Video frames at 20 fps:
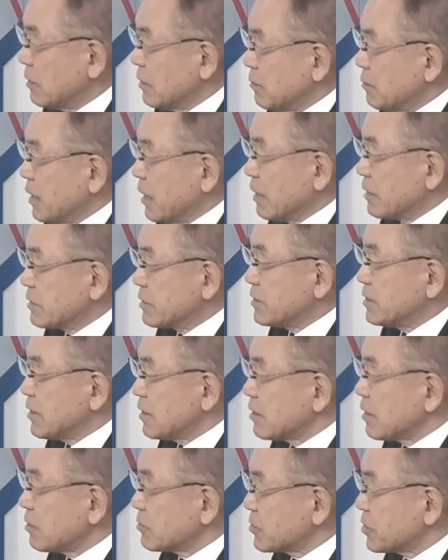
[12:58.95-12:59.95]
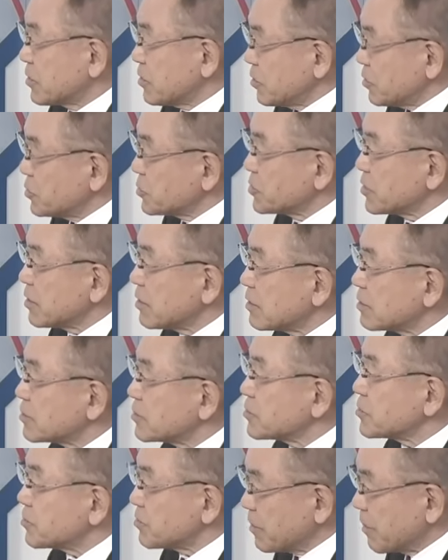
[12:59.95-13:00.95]
地政学的要請なん
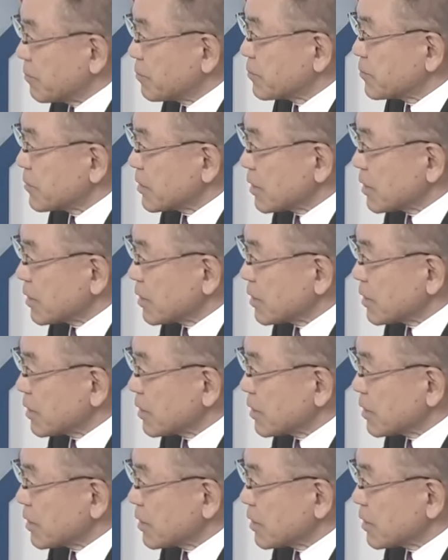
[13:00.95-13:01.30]
ですよね。